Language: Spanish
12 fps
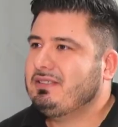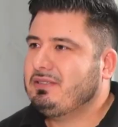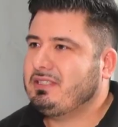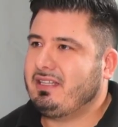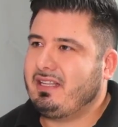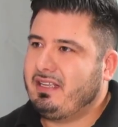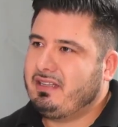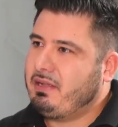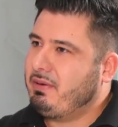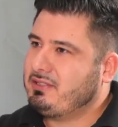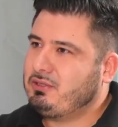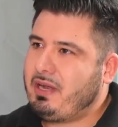sea, ¿te, te
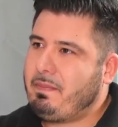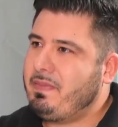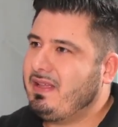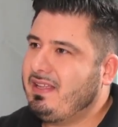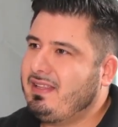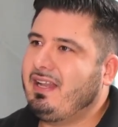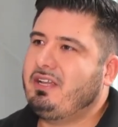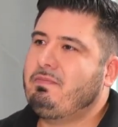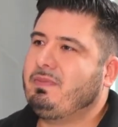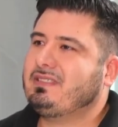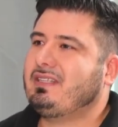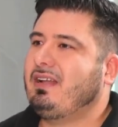vas una media del año
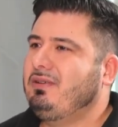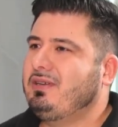pasado? ¿Qué